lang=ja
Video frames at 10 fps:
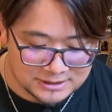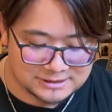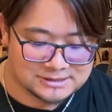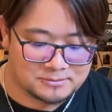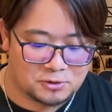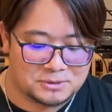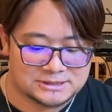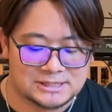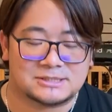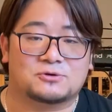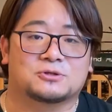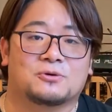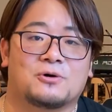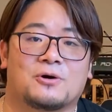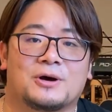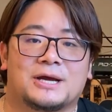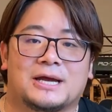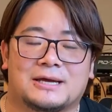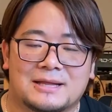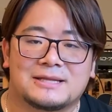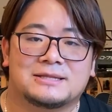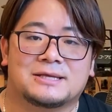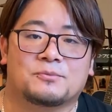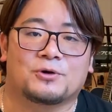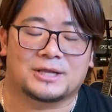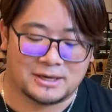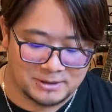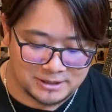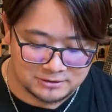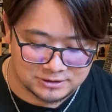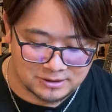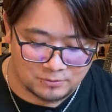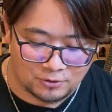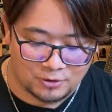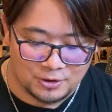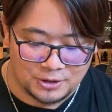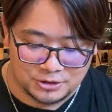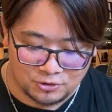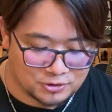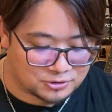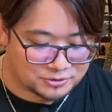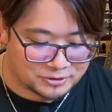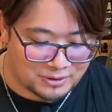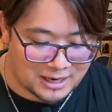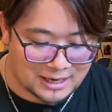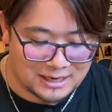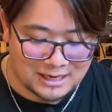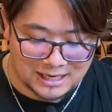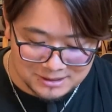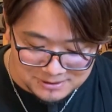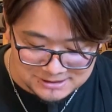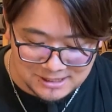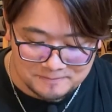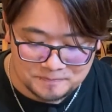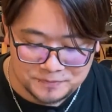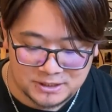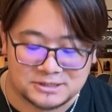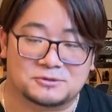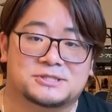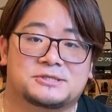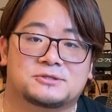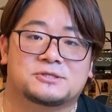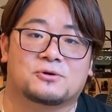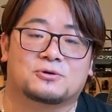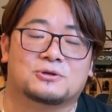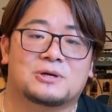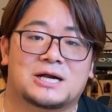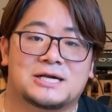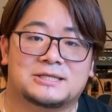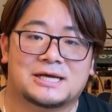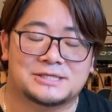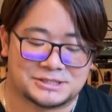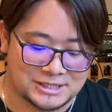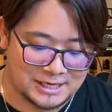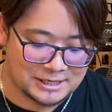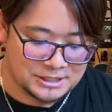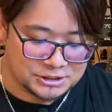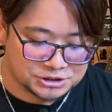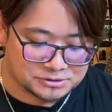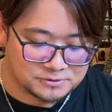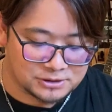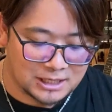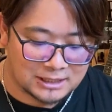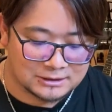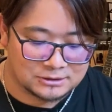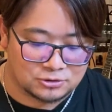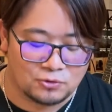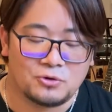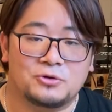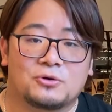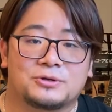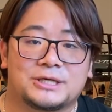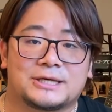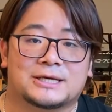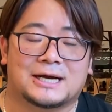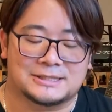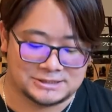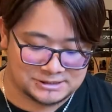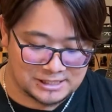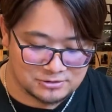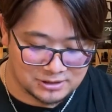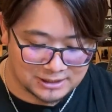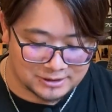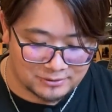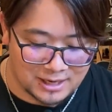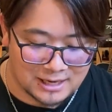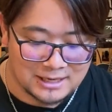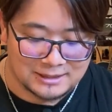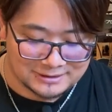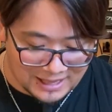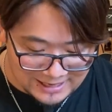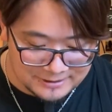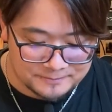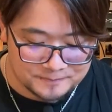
イエス様を目指すことを選んでも選ばなくても良いのではありません一つ一つの事柄に対して自分がどのように感じているかではない